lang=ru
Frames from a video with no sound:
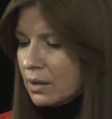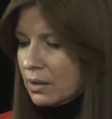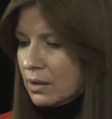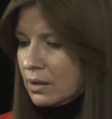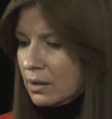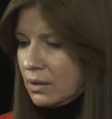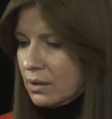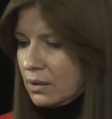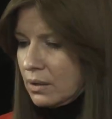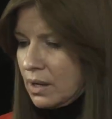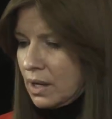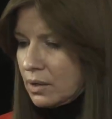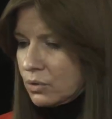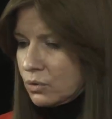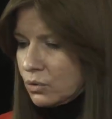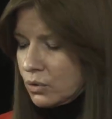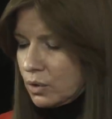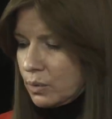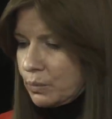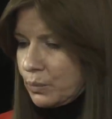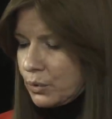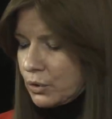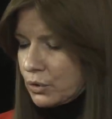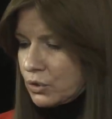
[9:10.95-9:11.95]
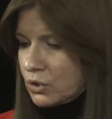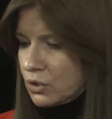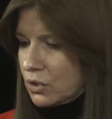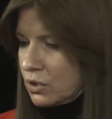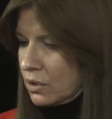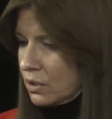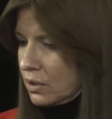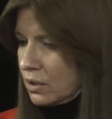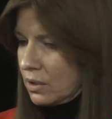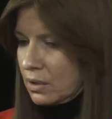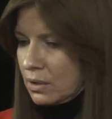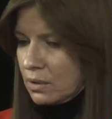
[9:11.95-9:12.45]
Э, который
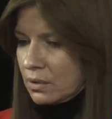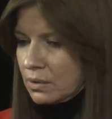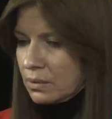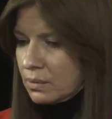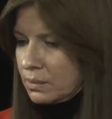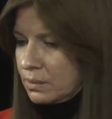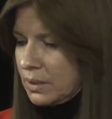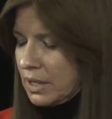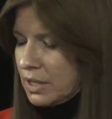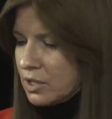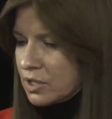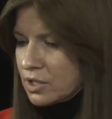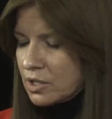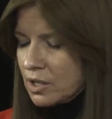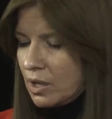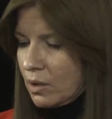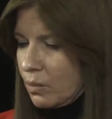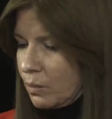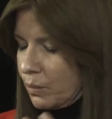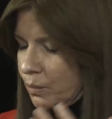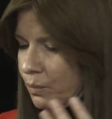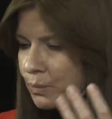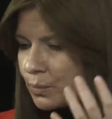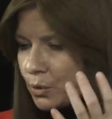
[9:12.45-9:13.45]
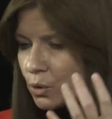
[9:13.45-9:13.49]
просто, я не знаю,